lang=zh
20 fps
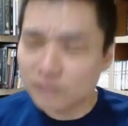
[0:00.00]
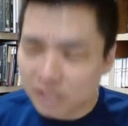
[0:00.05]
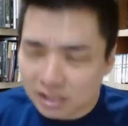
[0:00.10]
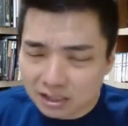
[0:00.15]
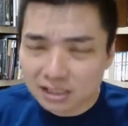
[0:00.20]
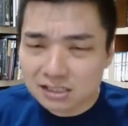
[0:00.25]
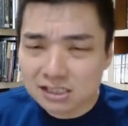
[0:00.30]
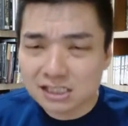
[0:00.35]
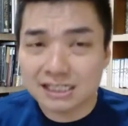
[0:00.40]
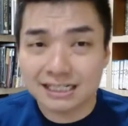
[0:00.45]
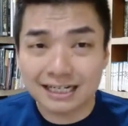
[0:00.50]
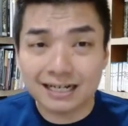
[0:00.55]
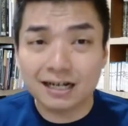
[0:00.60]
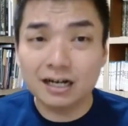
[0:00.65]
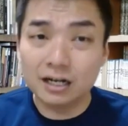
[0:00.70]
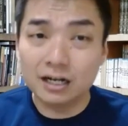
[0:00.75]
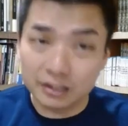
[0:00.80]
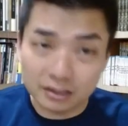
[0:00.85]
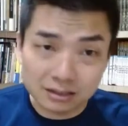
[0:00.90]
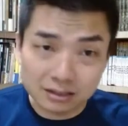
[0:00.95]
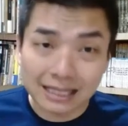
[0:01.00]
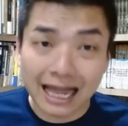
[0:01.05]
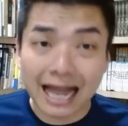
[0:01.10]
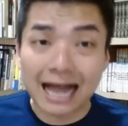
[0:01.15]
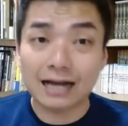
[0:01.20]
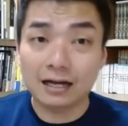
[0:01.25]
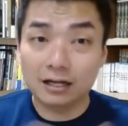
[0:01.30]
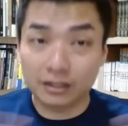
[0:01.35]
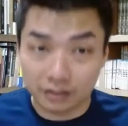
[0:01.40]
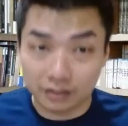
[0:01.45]
这个是一个很
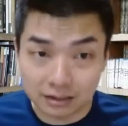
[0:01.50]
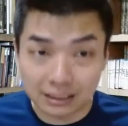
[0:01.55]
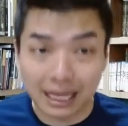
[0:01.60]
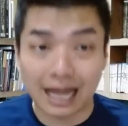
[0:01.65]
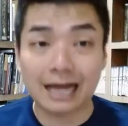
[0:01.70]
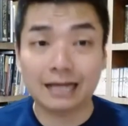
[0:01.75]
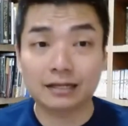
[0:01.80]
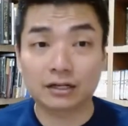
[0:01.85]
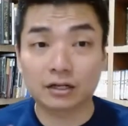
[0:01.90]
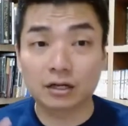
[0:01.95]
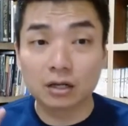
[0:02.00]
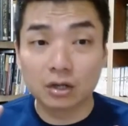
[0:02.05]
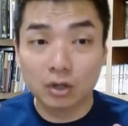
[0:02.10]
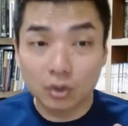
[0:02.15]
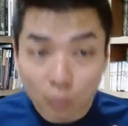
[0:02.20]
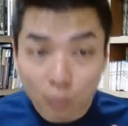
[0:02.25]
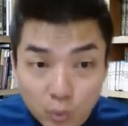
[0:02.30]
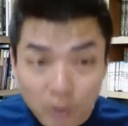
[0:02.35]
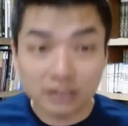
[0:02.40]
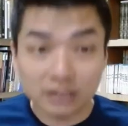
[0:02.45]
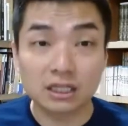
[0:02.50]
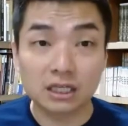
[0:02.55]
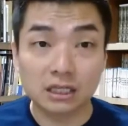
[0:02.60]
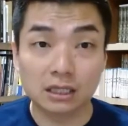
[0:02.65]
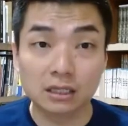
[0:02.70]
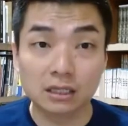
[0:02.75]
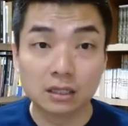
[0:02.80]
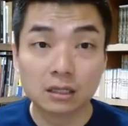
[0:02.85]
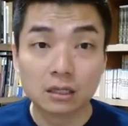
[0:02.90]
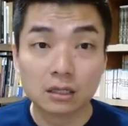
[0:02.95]
大很大的问
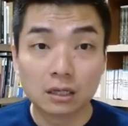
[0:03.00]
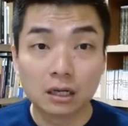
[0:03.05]
题